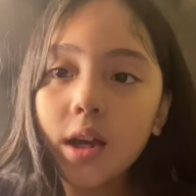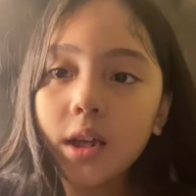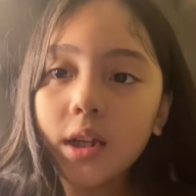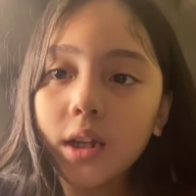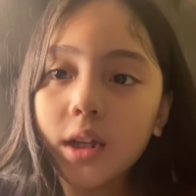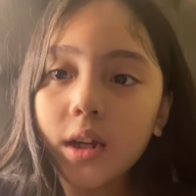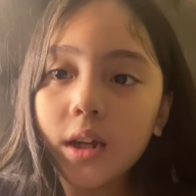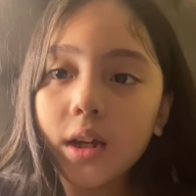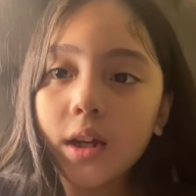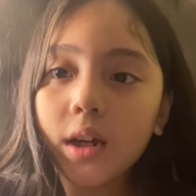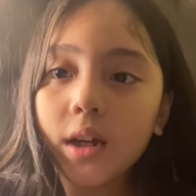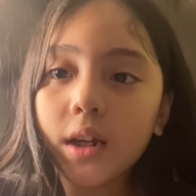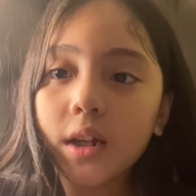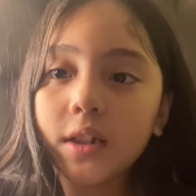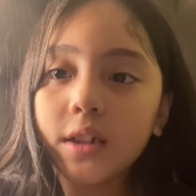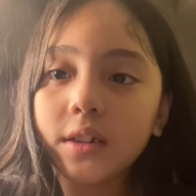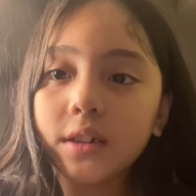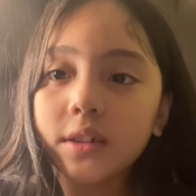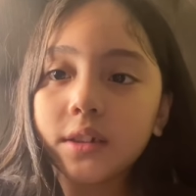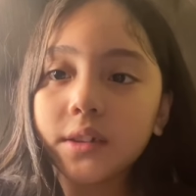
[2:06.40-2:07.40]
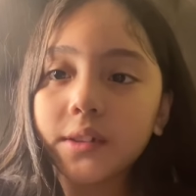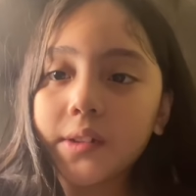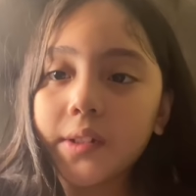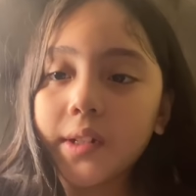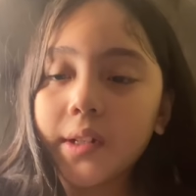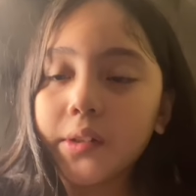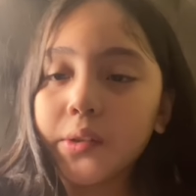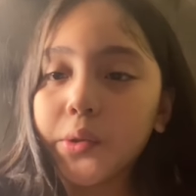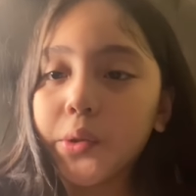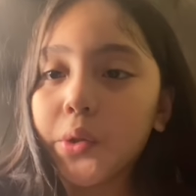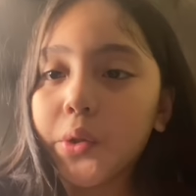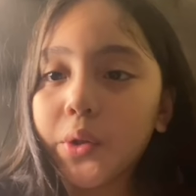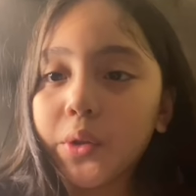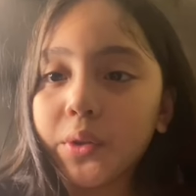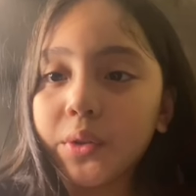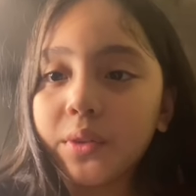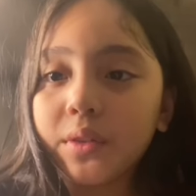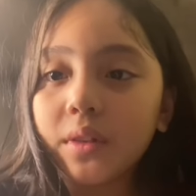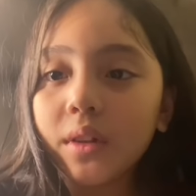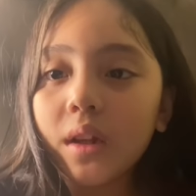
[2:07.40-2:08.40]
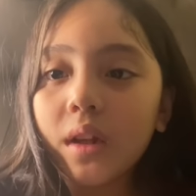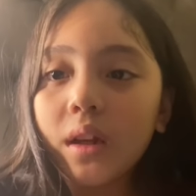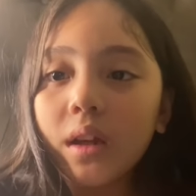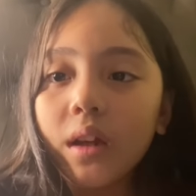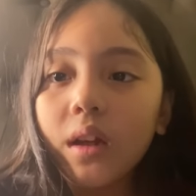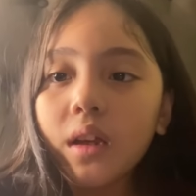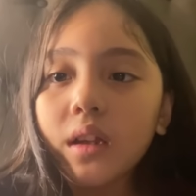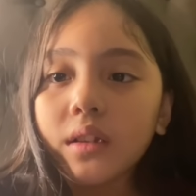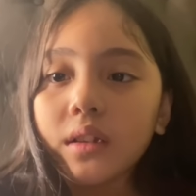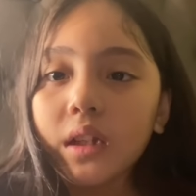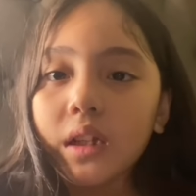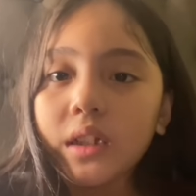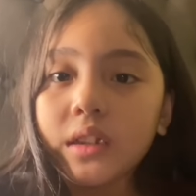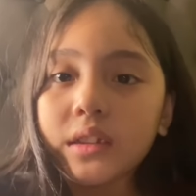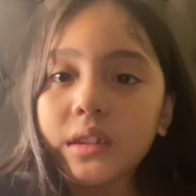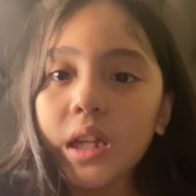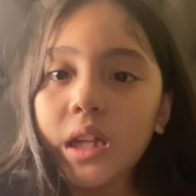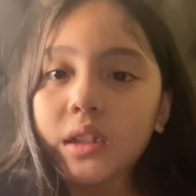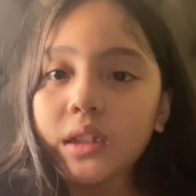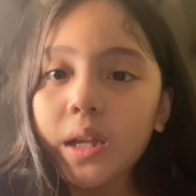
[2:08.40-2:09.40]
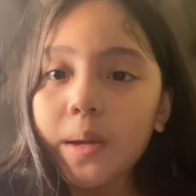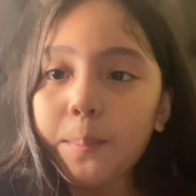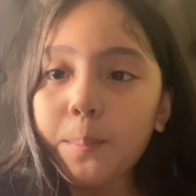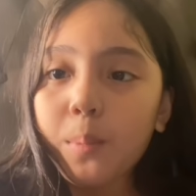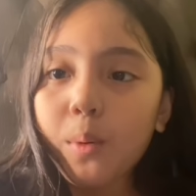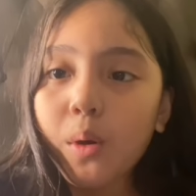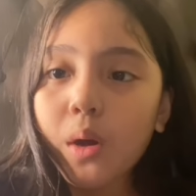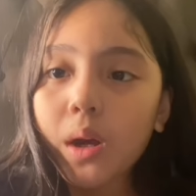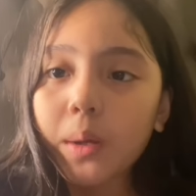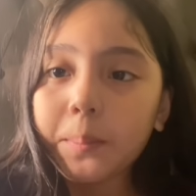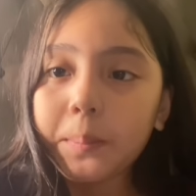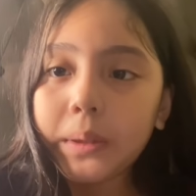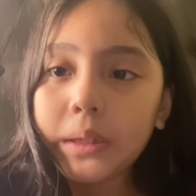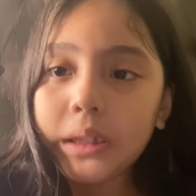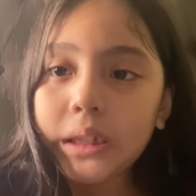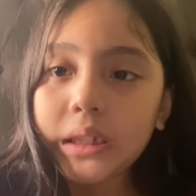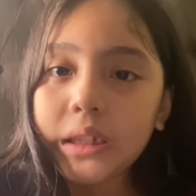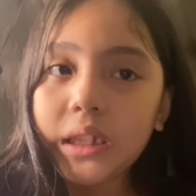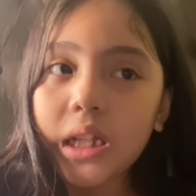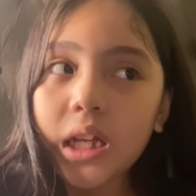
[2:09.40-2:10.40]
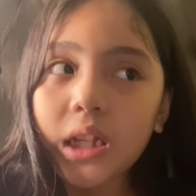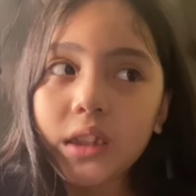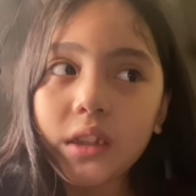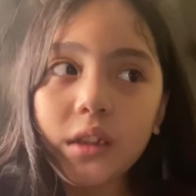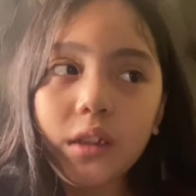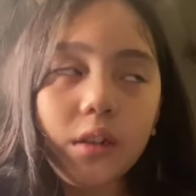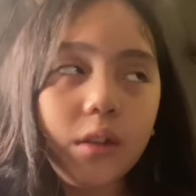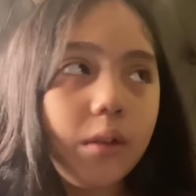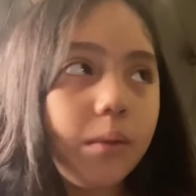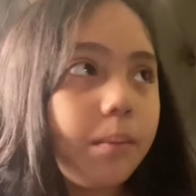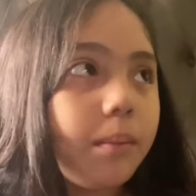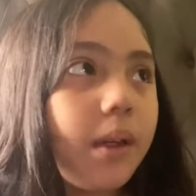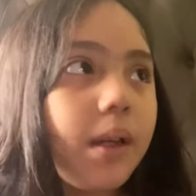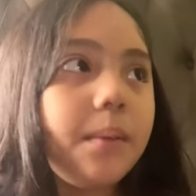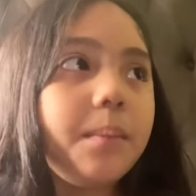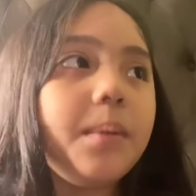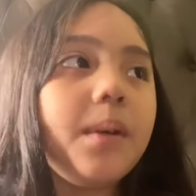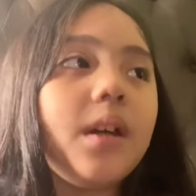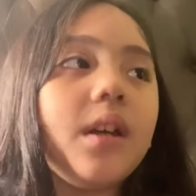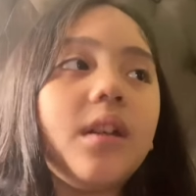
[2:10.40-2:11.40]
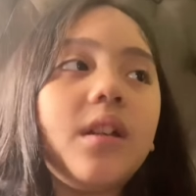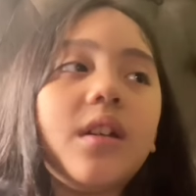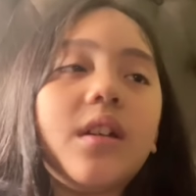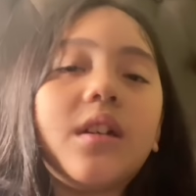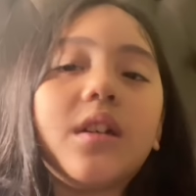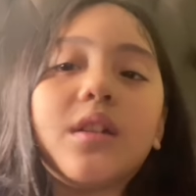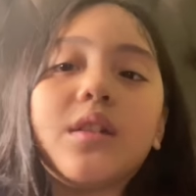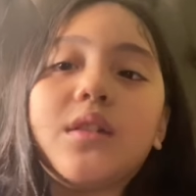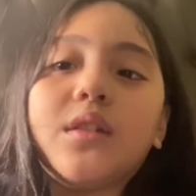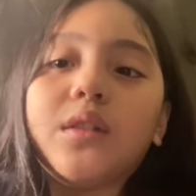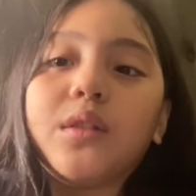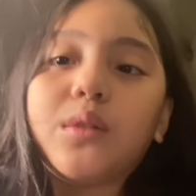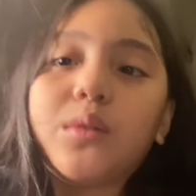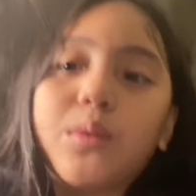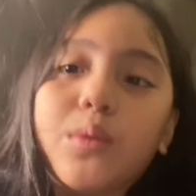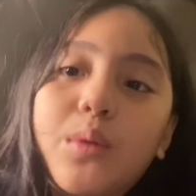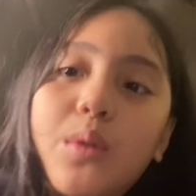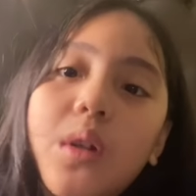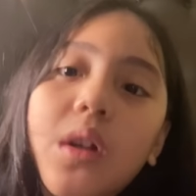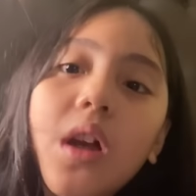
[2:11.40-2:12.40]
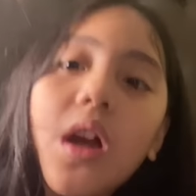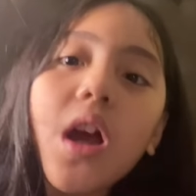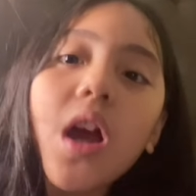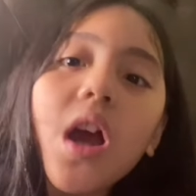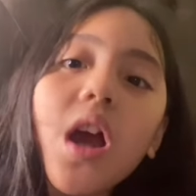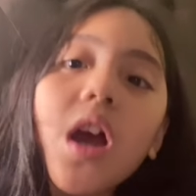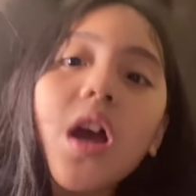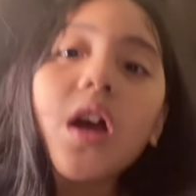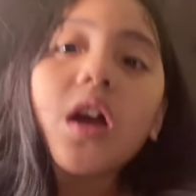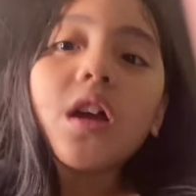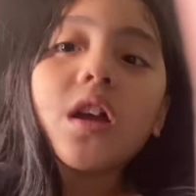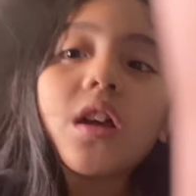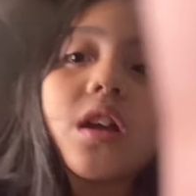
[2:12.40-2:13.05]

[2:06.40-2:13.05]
Hi guys! Kayo, nagtatapo kami ni Daddy Rob. Abi, halika dito. Ano?